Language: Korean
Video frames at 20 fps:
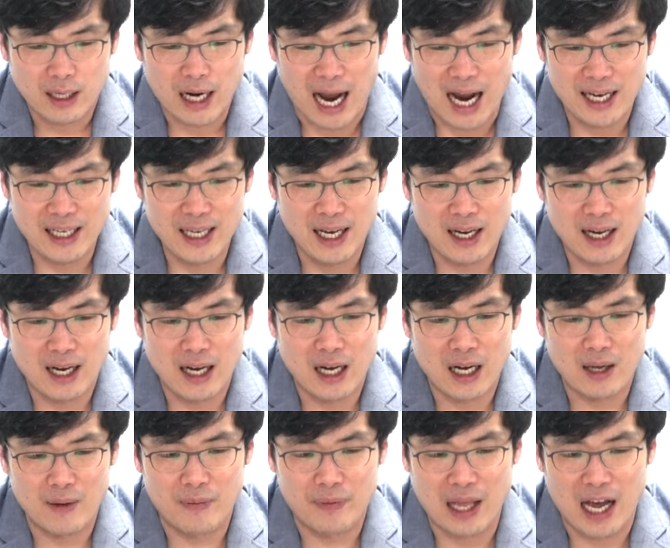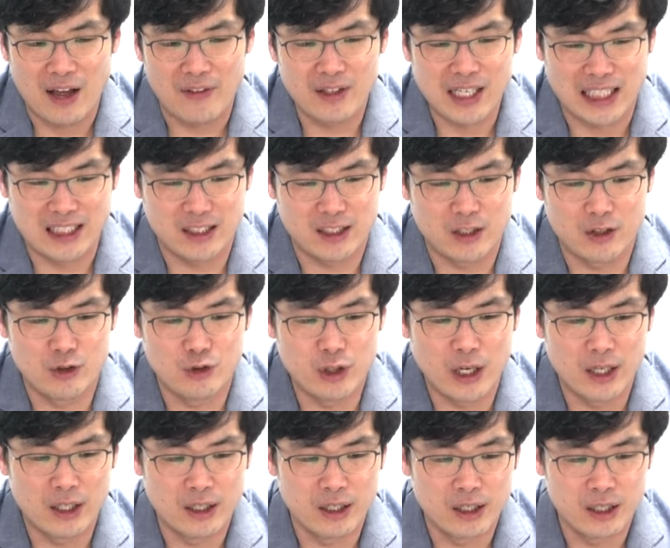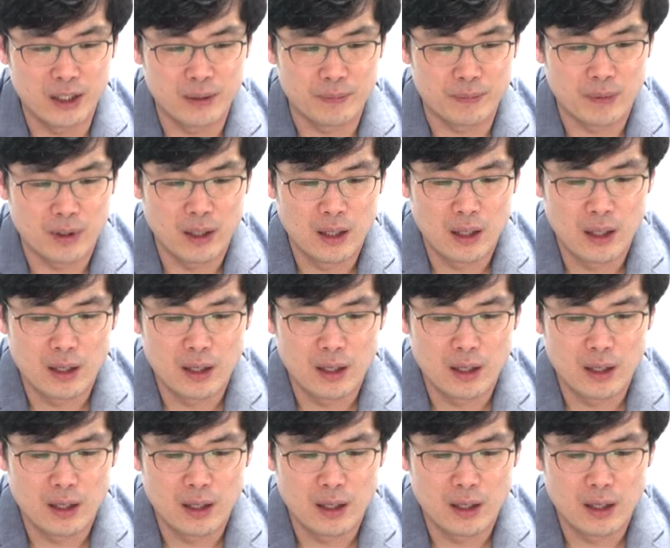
가이아가 낳은 자식들 중에는